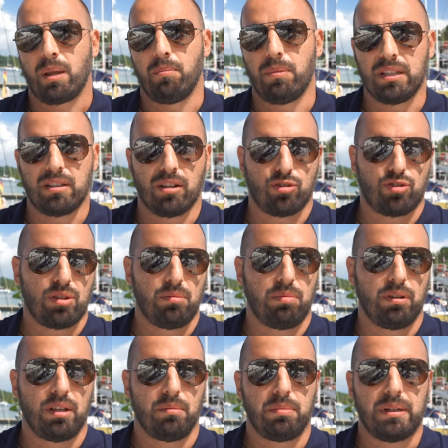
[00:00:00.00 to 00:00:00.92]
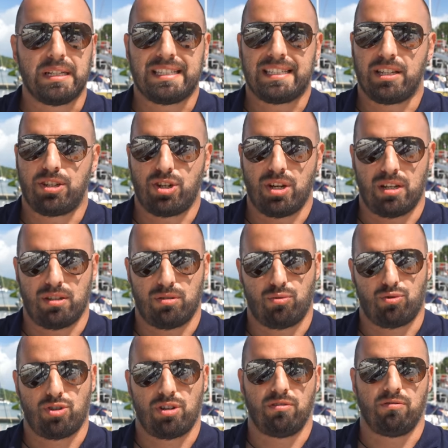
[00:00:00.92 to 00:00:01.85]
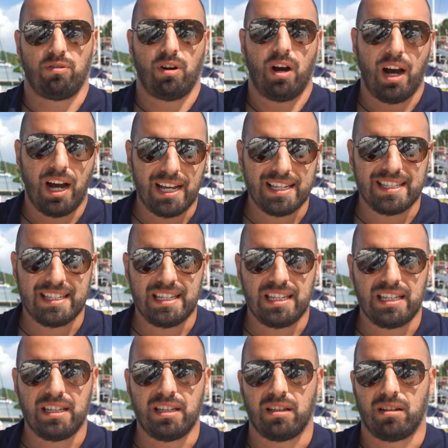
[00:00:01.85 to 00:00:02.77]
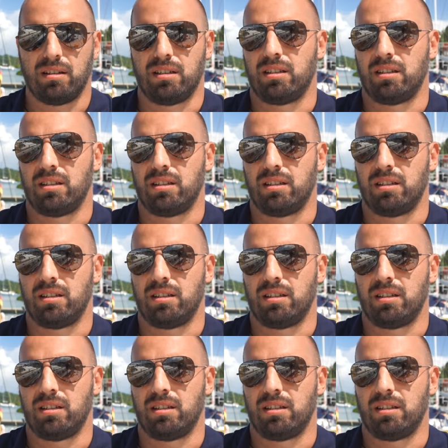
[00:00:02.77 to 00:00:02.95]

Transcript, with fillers: Мы должны были быть сейчас уже в Азии,